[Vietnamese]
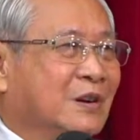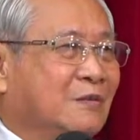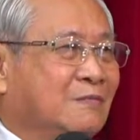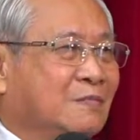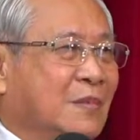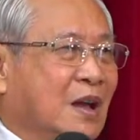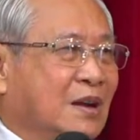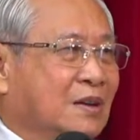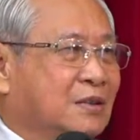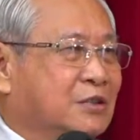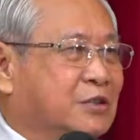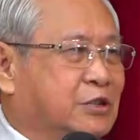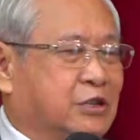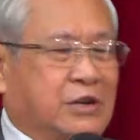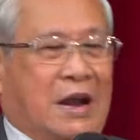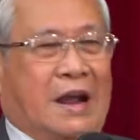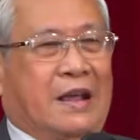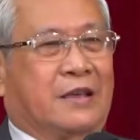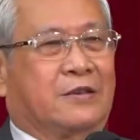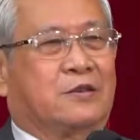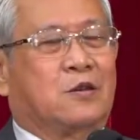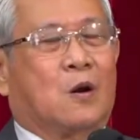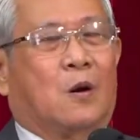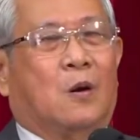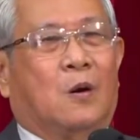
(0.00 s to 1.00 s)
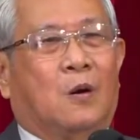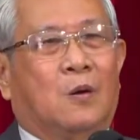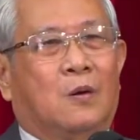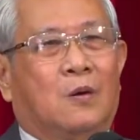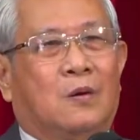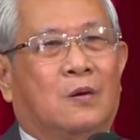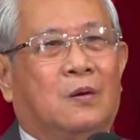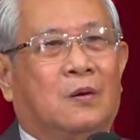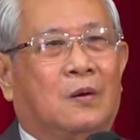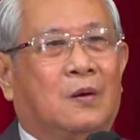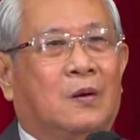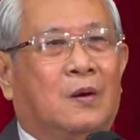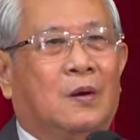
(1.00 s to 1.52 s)
không đặt sai chỗ,
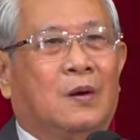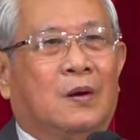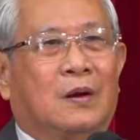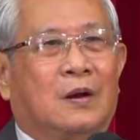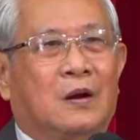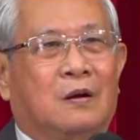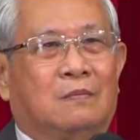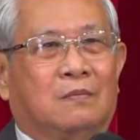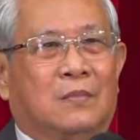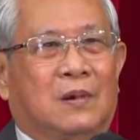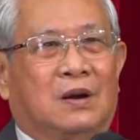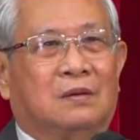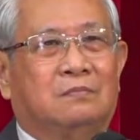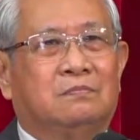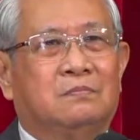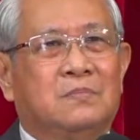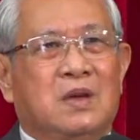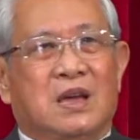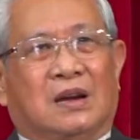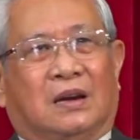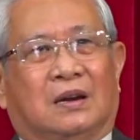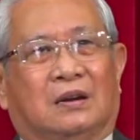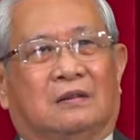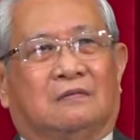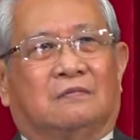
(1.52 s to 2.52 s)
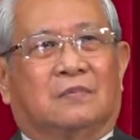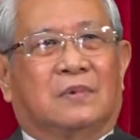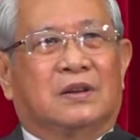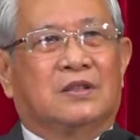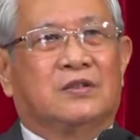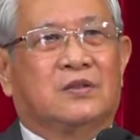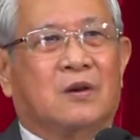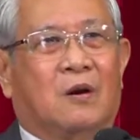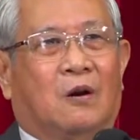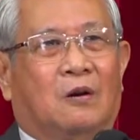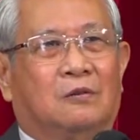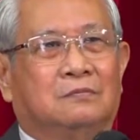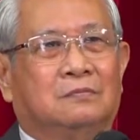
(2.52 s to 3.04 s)
không ở miết ở trong cái
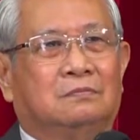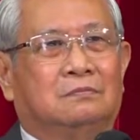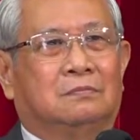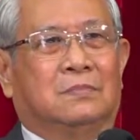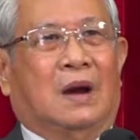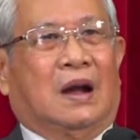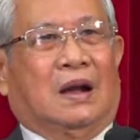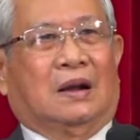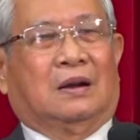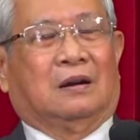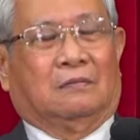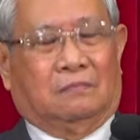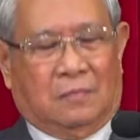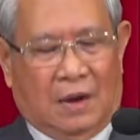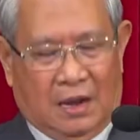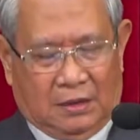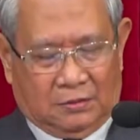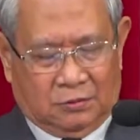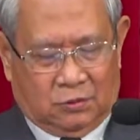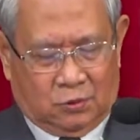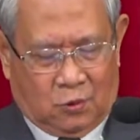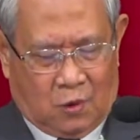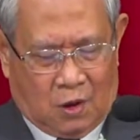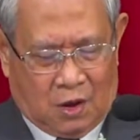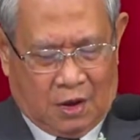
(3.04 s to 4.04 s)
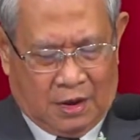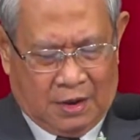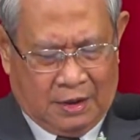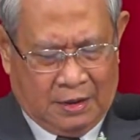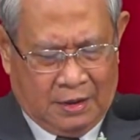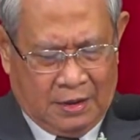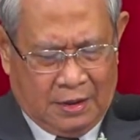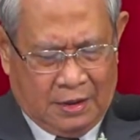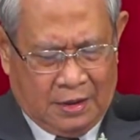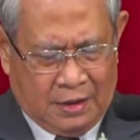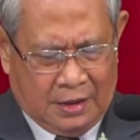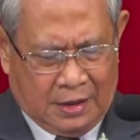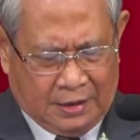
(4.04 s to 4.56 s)
chỗ mà không lan tỏa
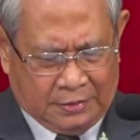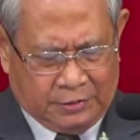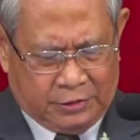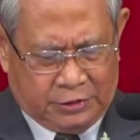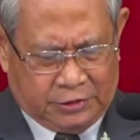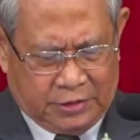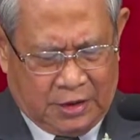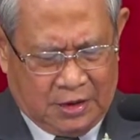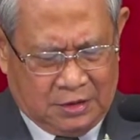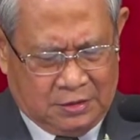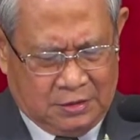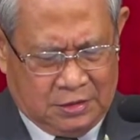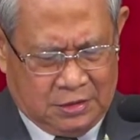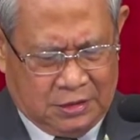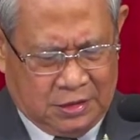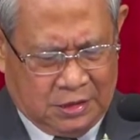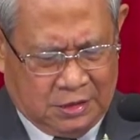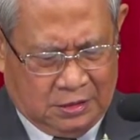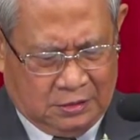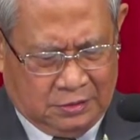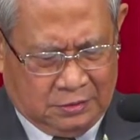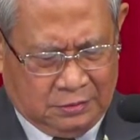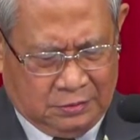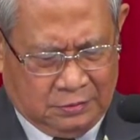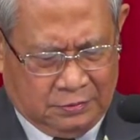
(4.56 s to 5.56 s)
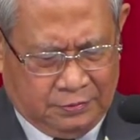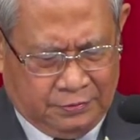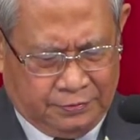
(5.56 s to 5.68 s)
ánh sáng được.